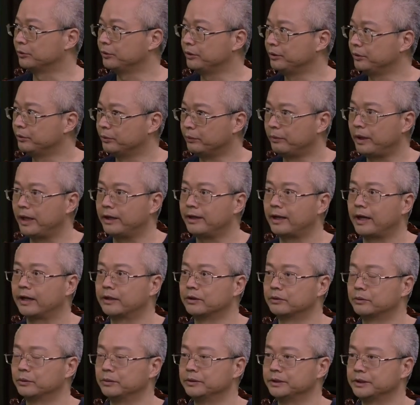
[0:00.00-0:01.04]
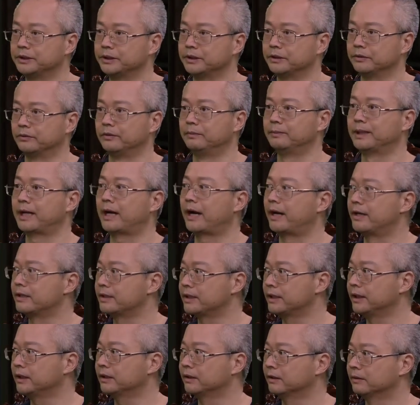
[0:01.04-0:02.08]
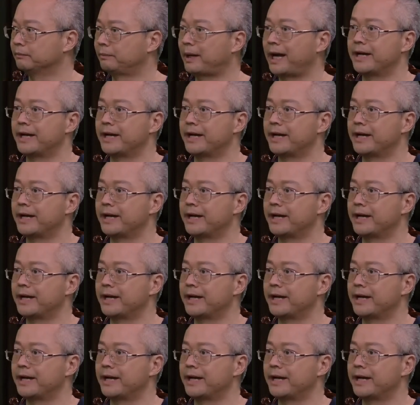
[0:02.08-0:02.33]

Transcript: 对外来的东西，我们还是一个